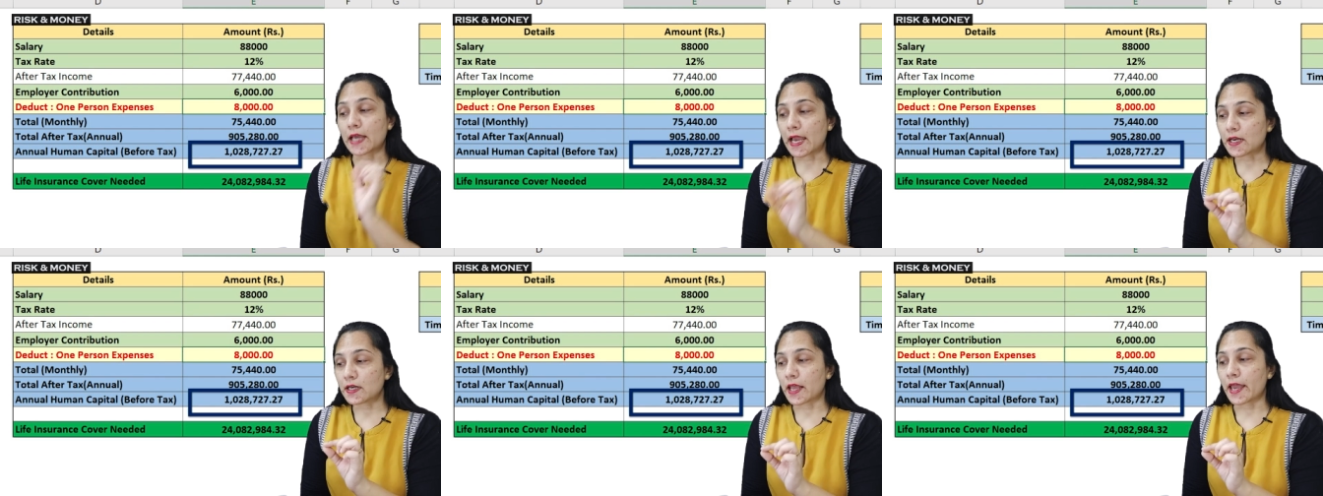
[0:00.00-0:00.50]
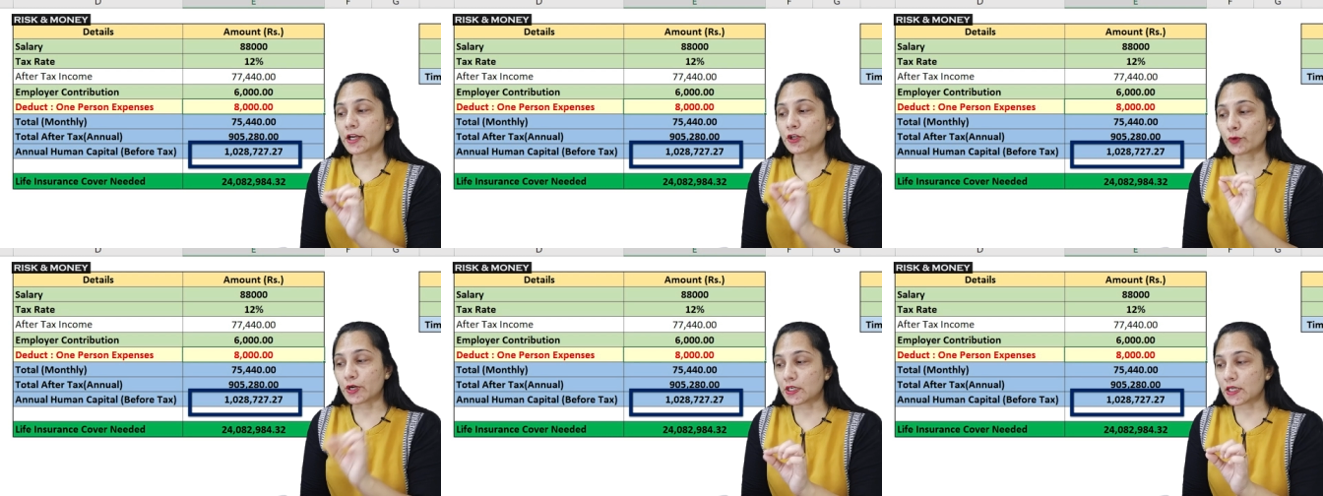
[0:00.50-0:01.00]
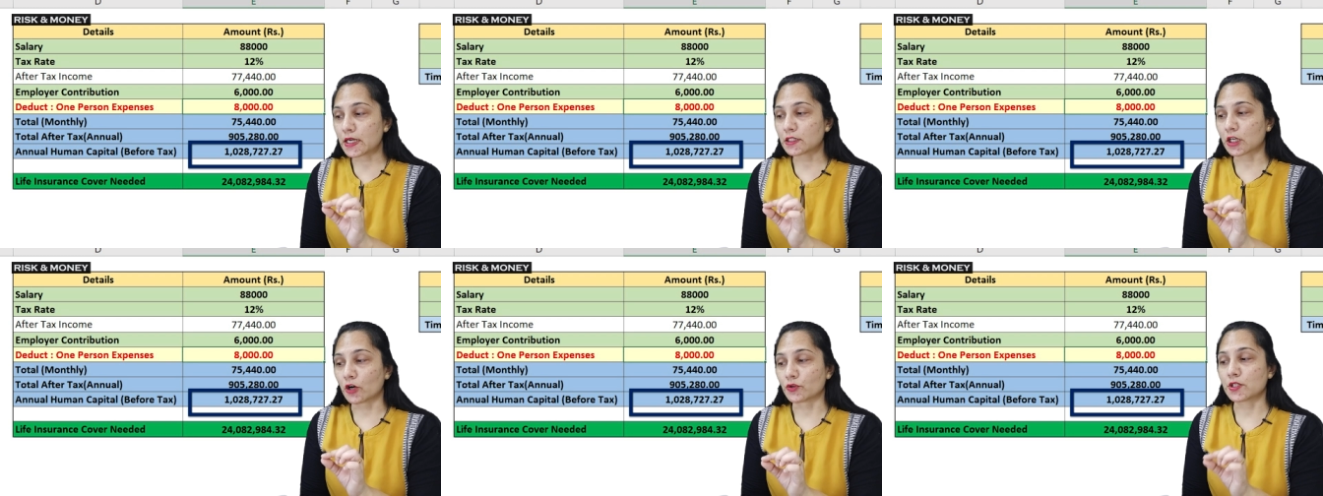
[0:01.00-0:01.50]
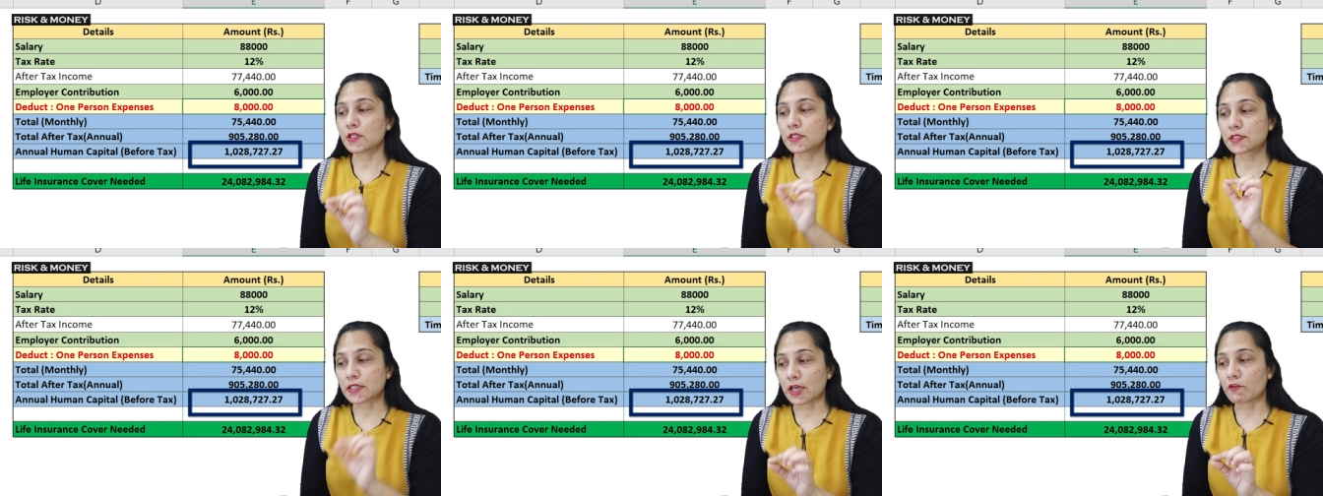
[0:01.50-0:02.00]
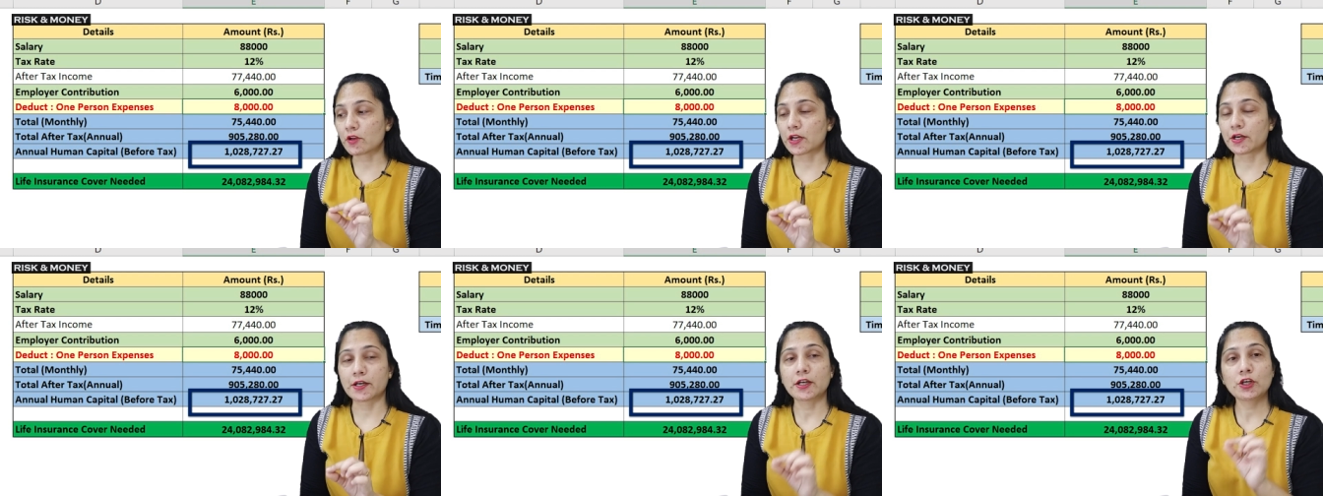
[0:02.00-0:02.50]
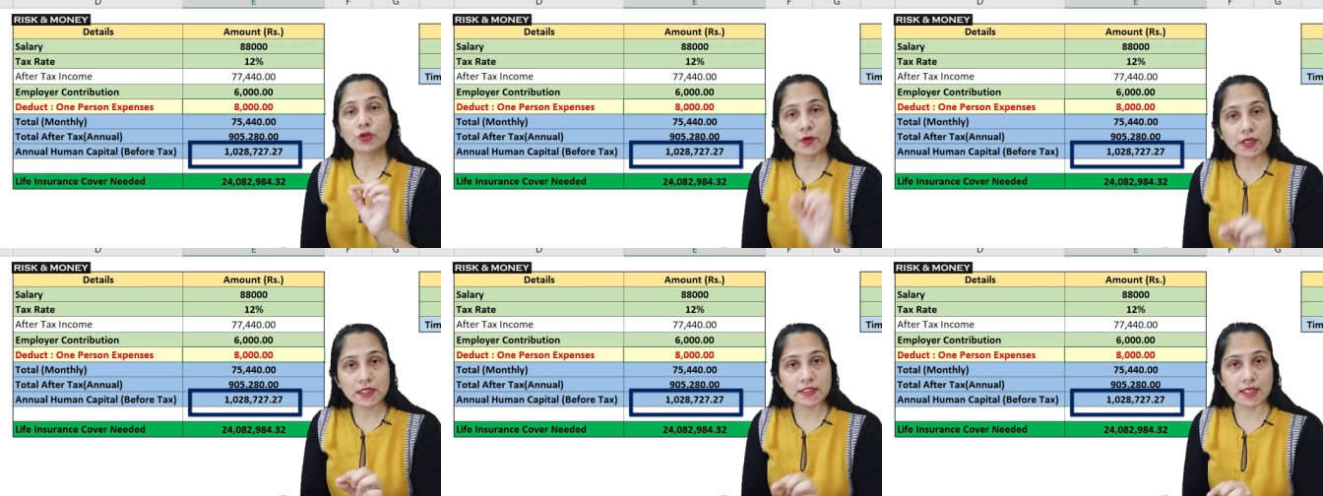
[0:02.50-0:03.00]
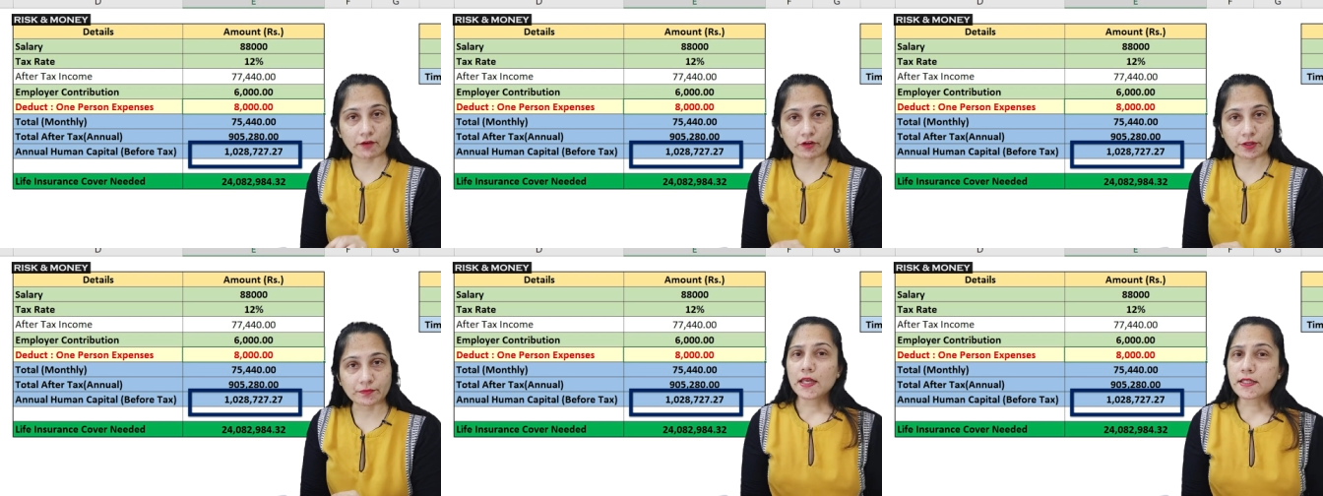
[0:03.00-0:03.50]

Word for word: 10,28,727.